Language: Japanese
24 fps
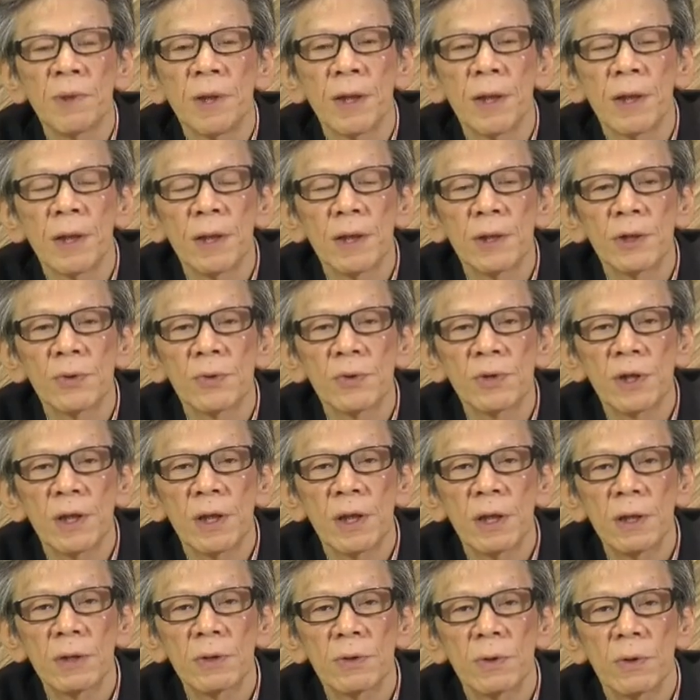えー、朝
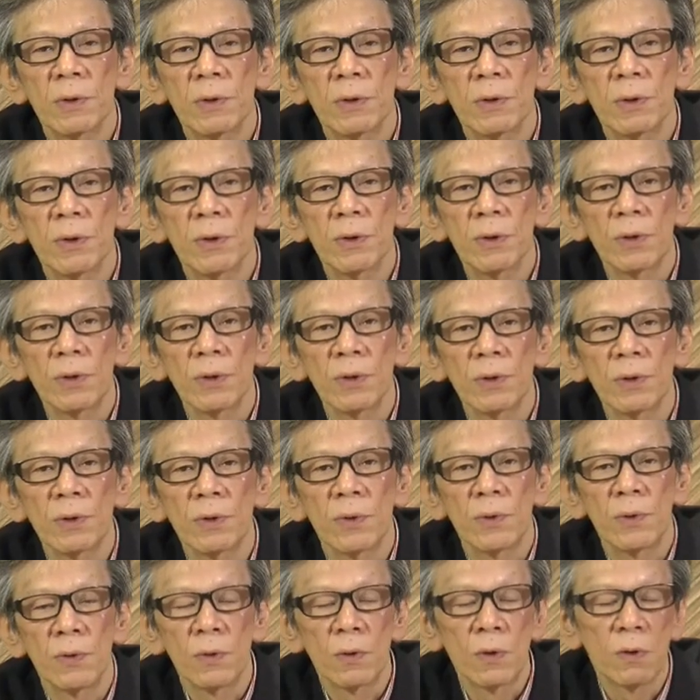鮮半島
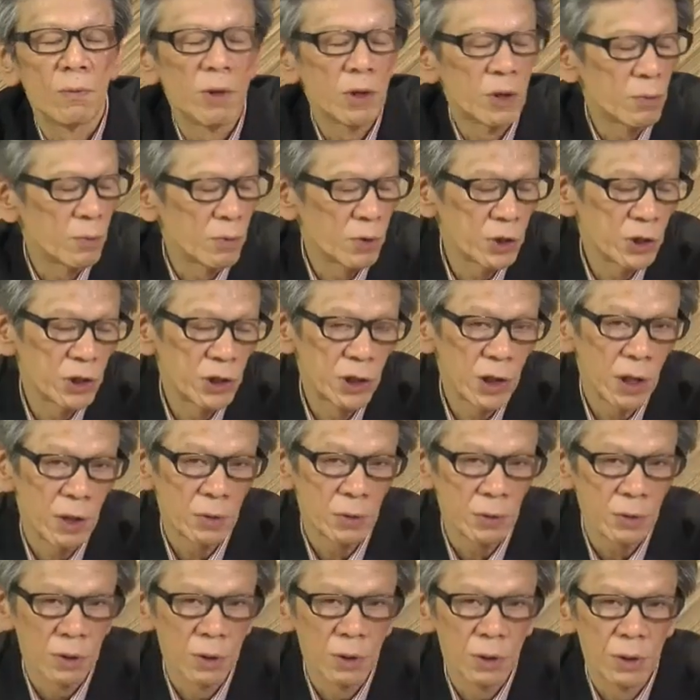のお米とも違
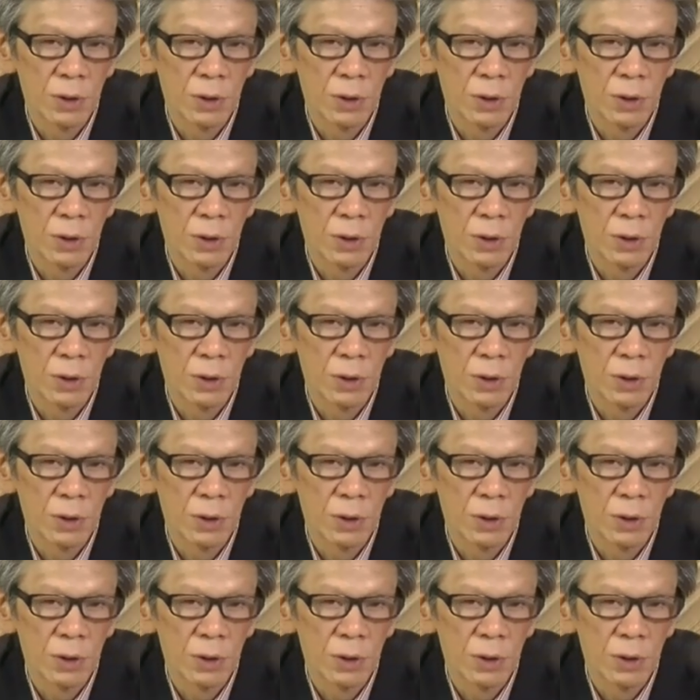う